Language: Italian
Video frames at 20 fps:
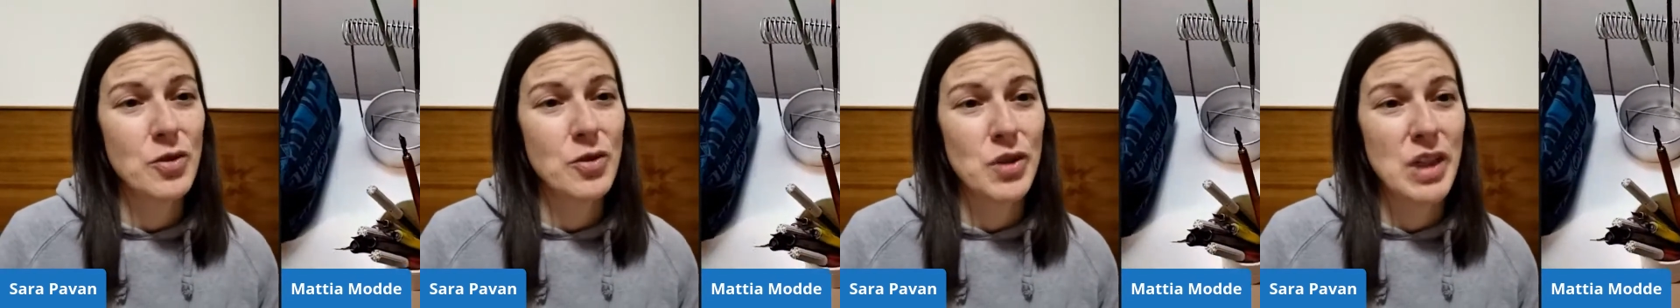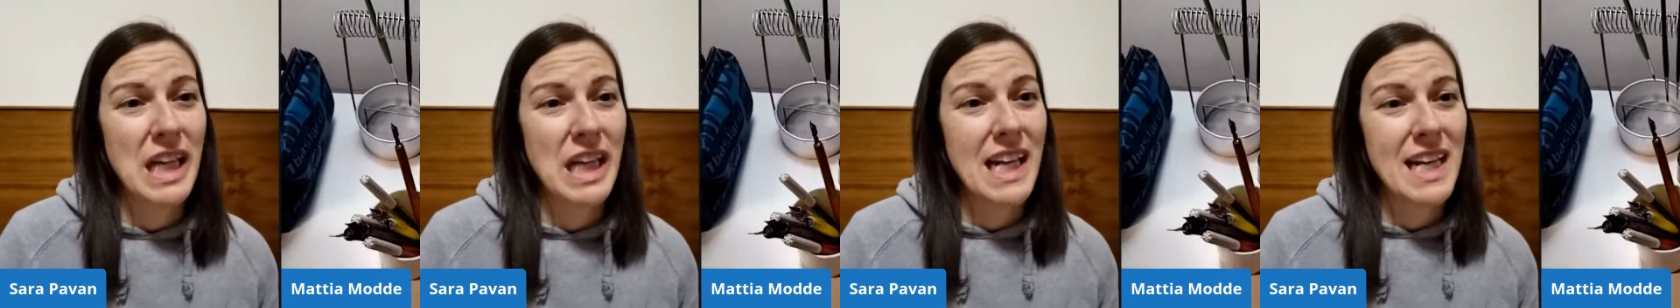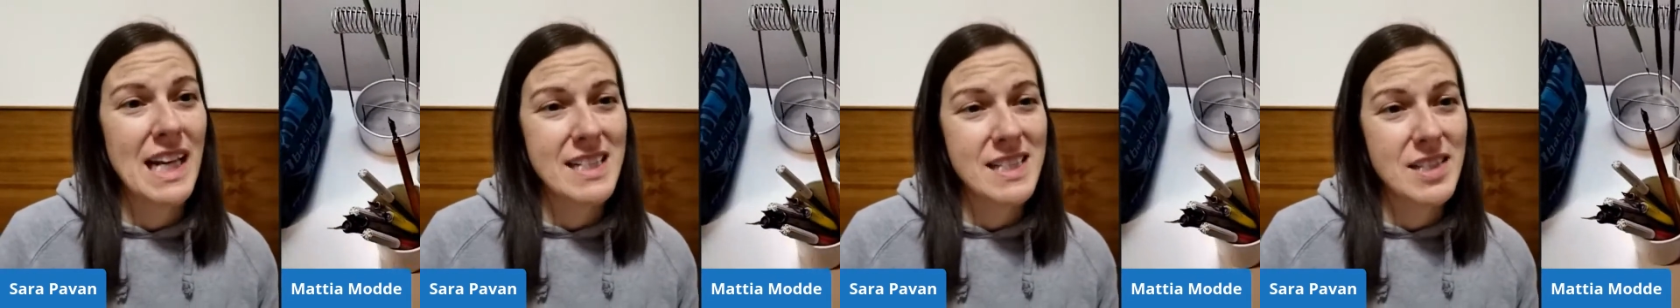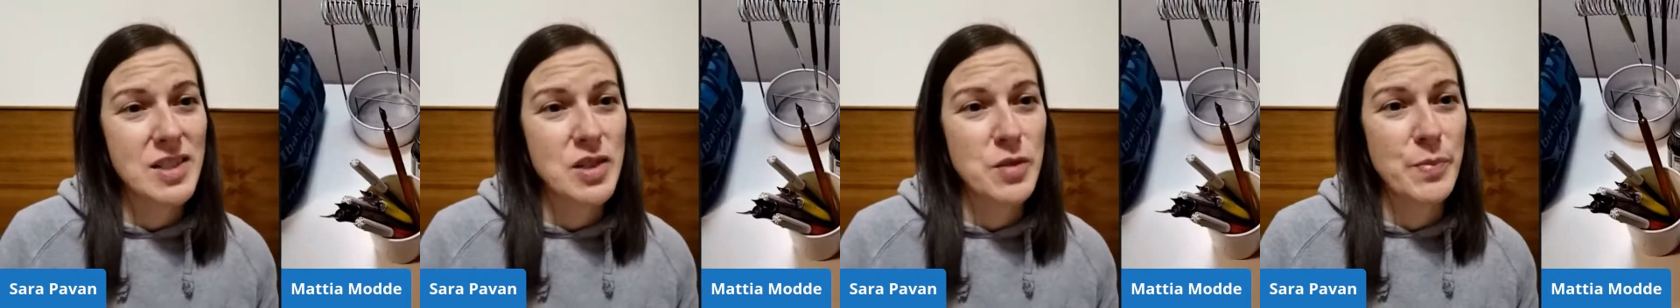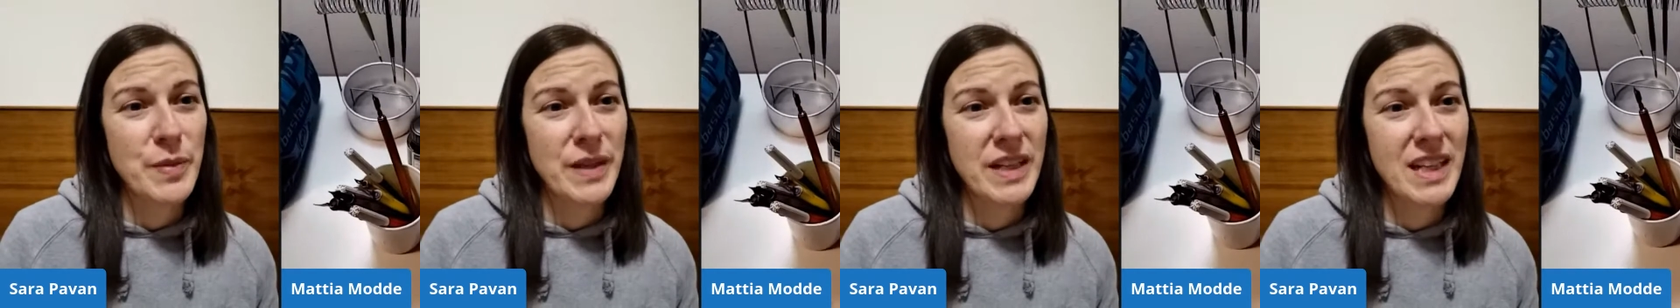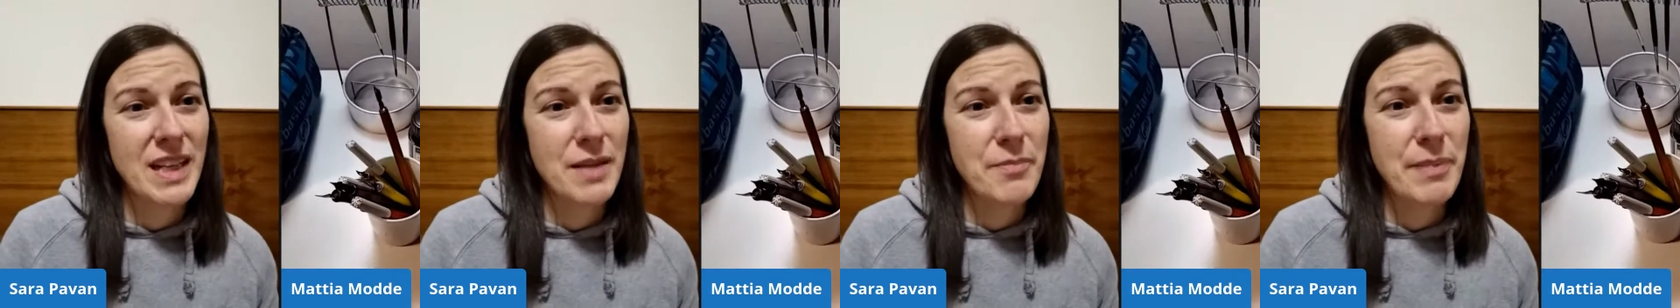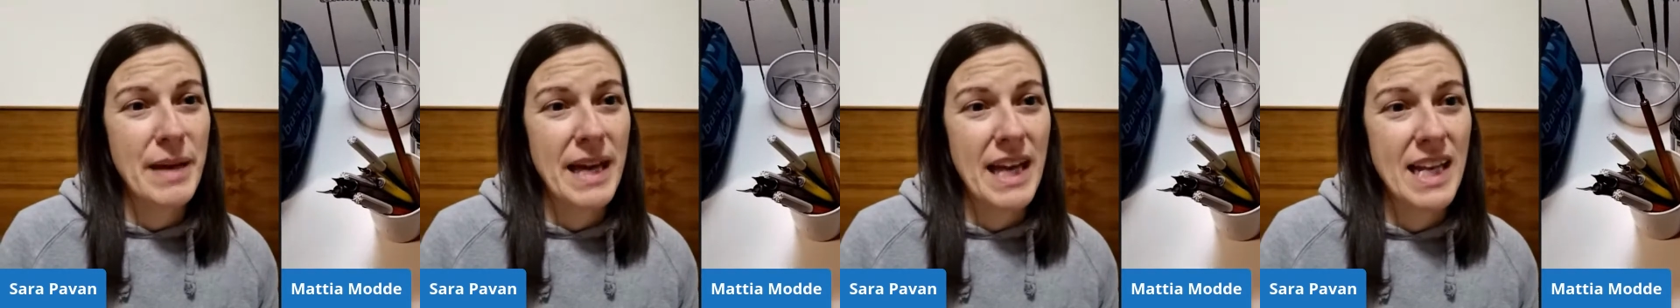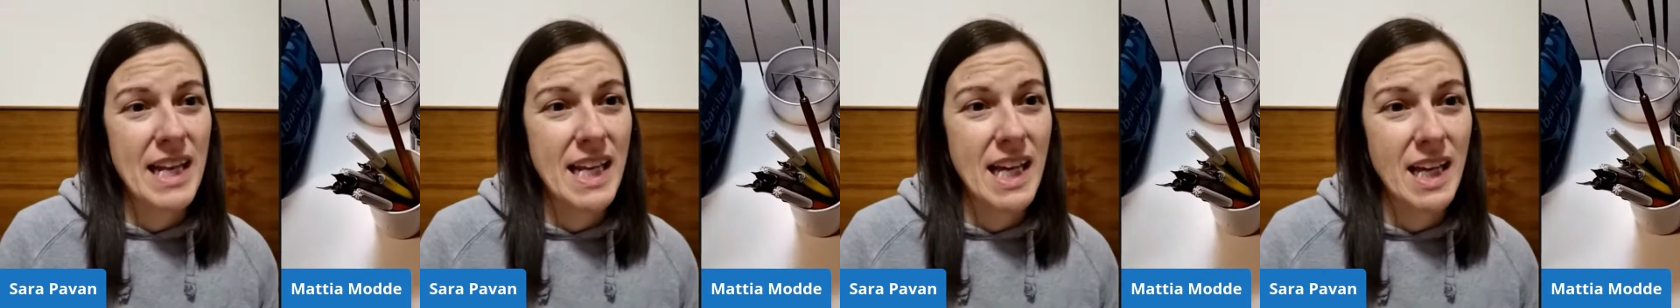con i classici pennini
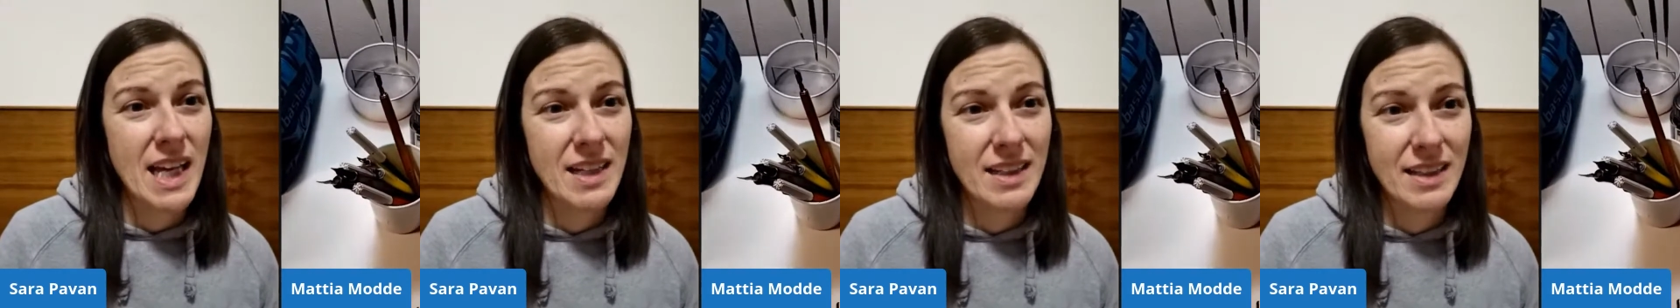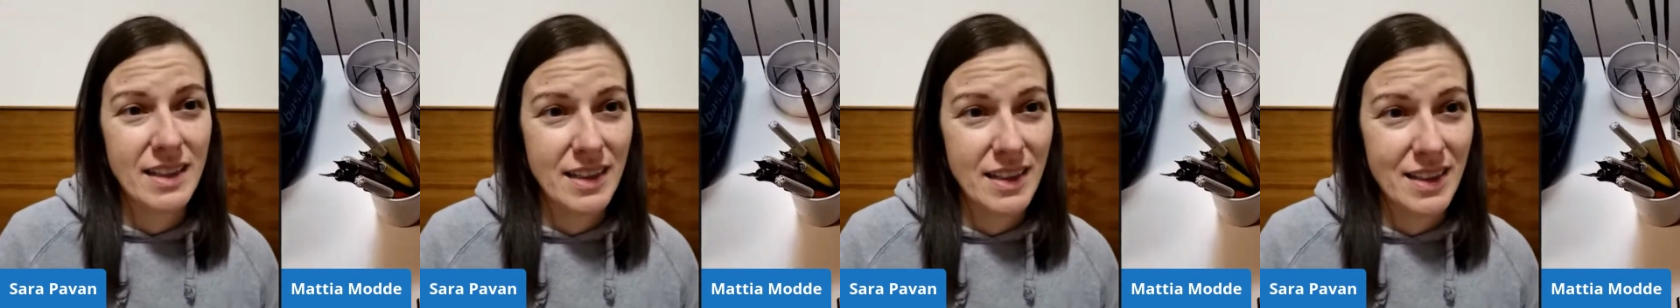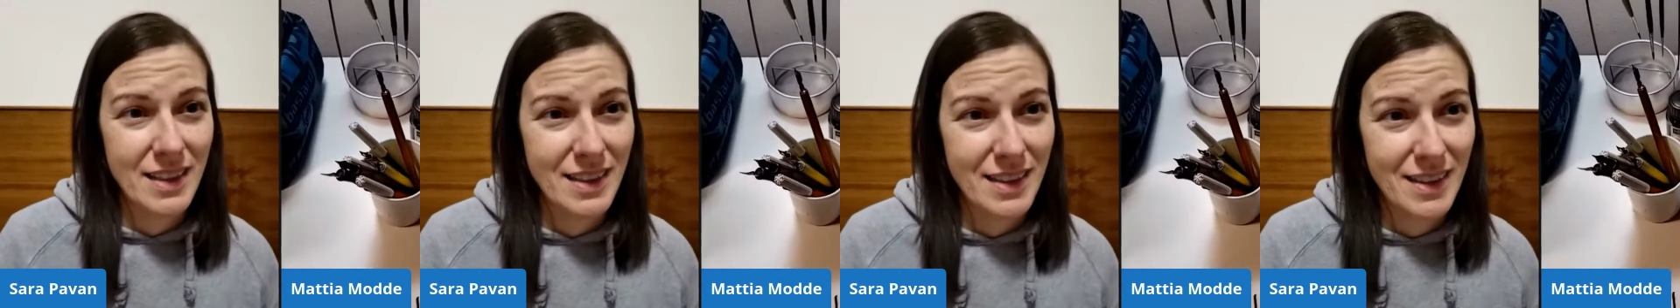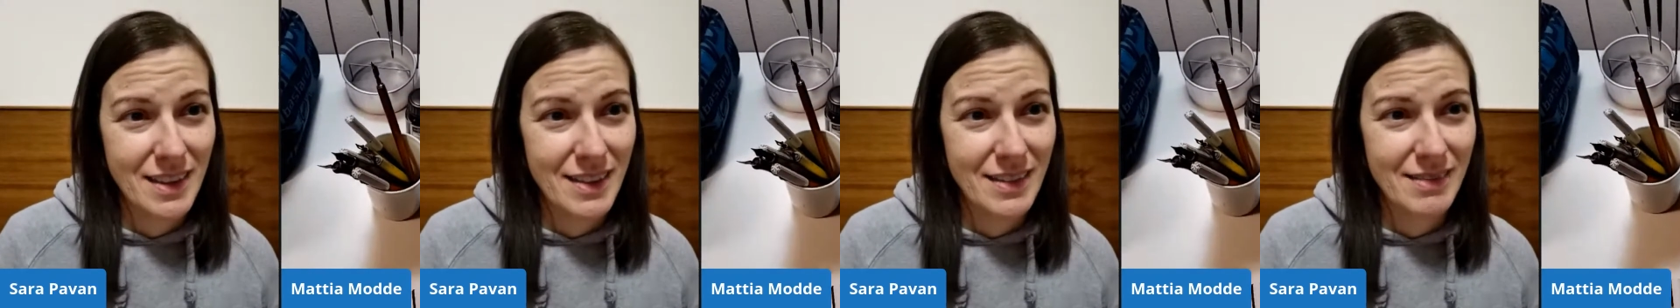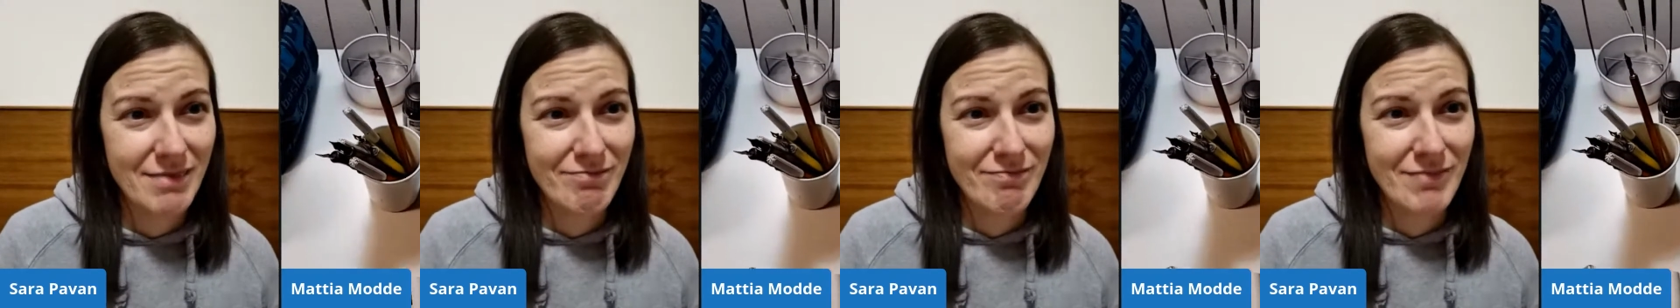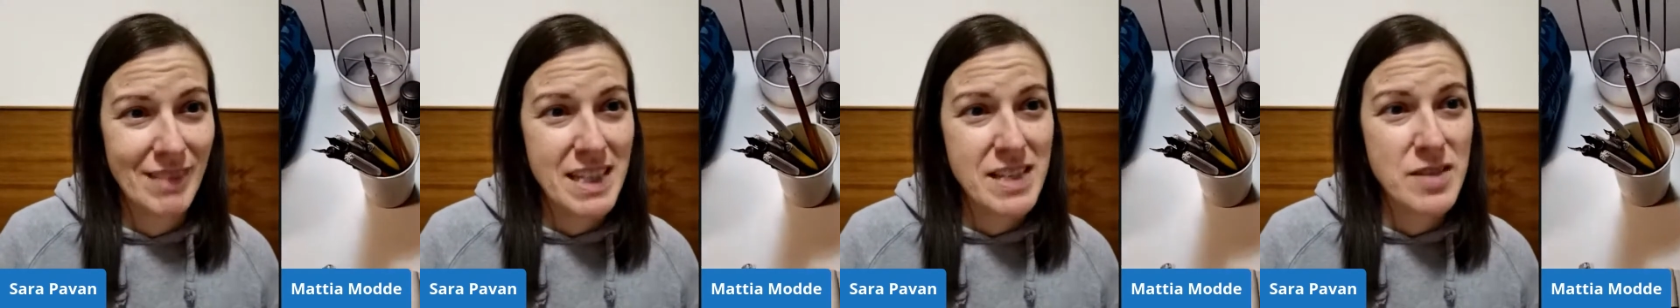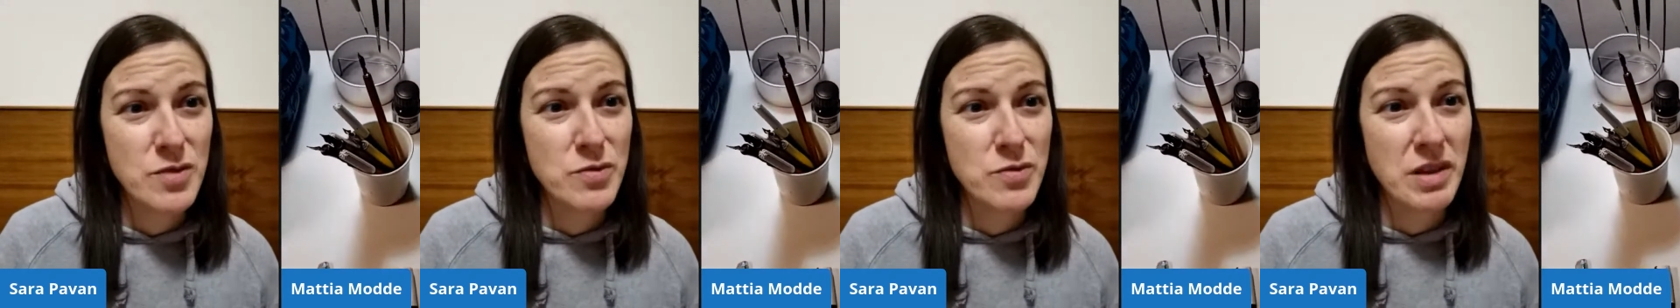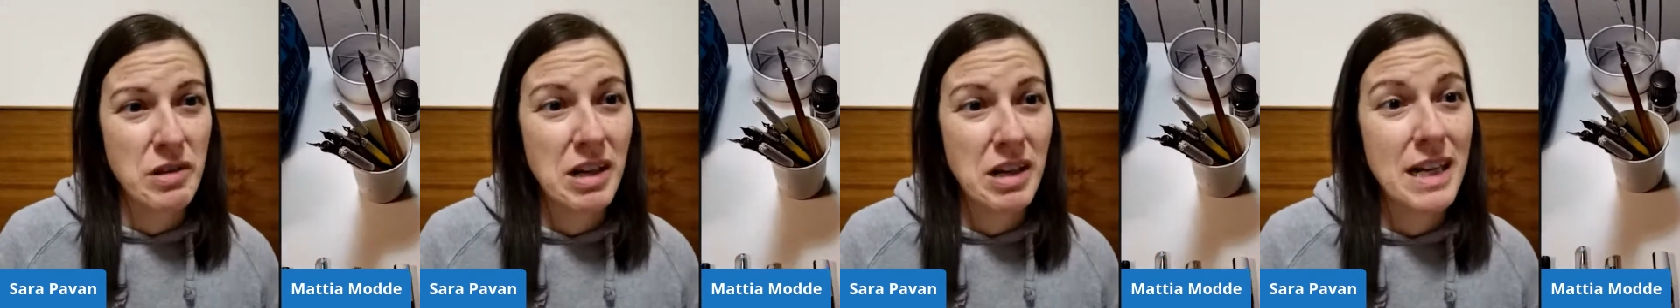Pelican eh, che si
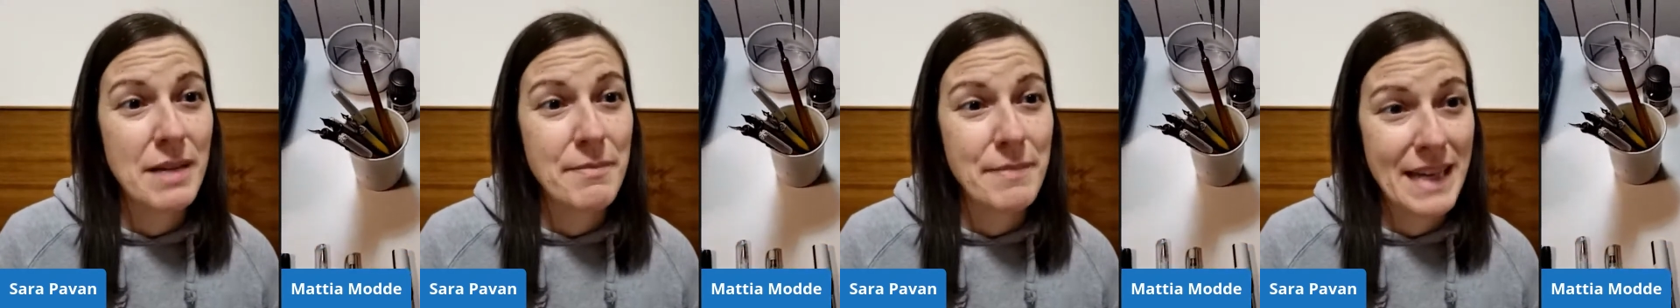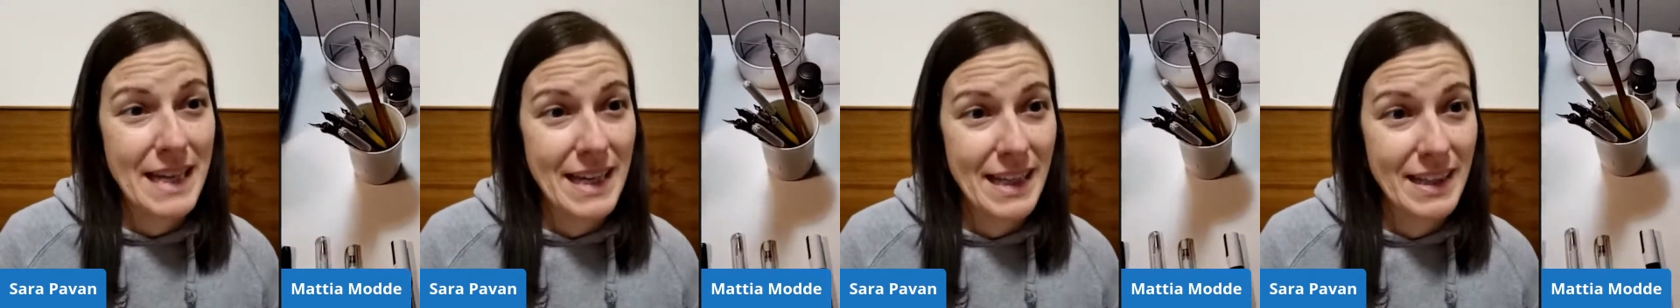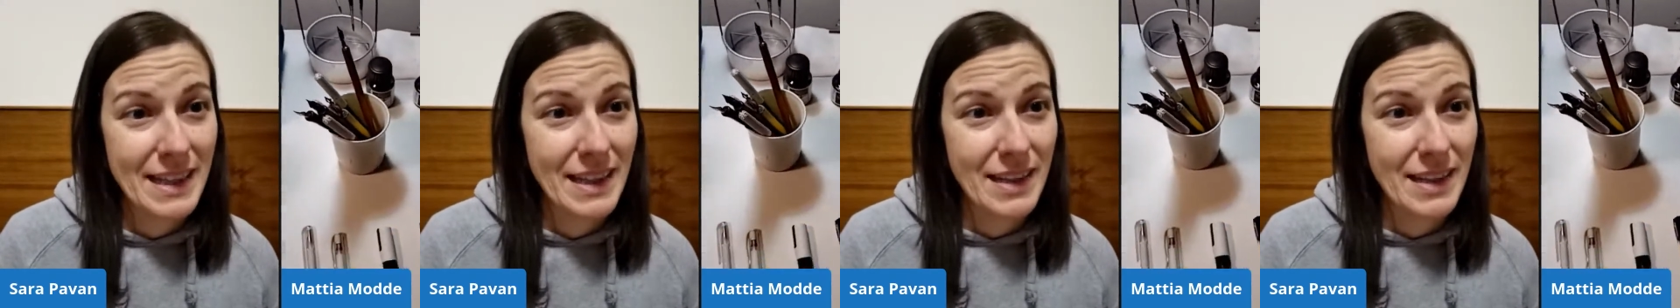usano alle sì, medie.